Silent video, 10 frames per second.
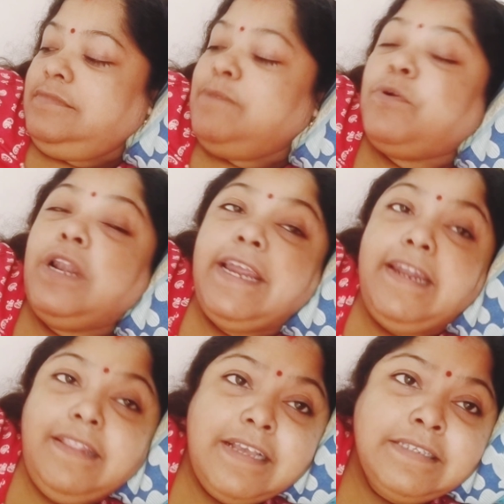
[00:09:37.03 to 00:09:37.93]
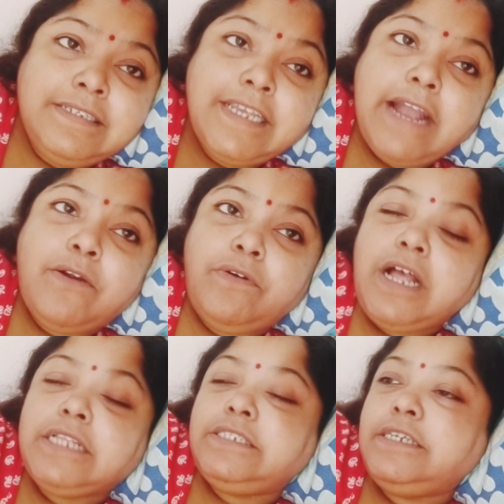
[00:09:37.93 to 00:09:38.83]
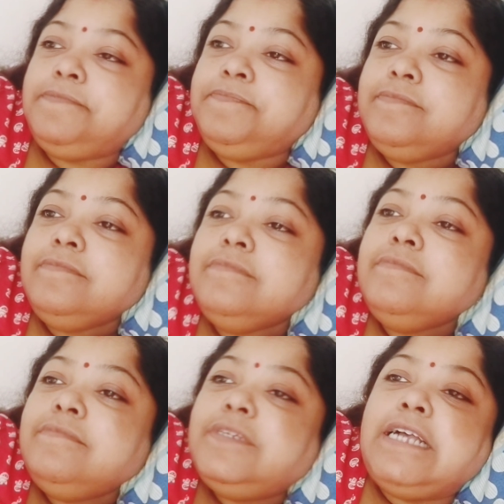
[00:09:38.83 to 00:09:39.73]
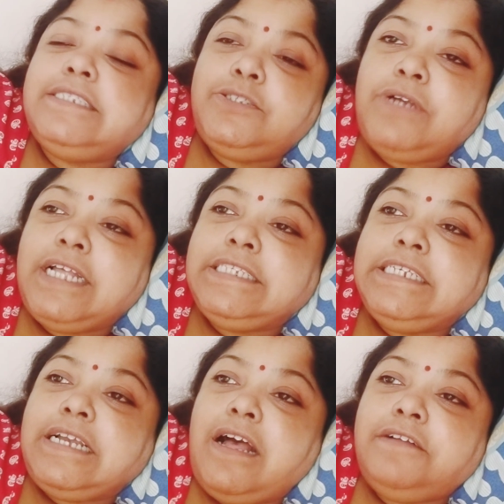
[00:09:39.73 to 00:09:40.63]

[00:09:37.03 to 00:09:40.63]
ফল কেটে দিয়ে এসছি সে এখনও খাচ্ছে খাচ্ছে তো খাচ্ছি খা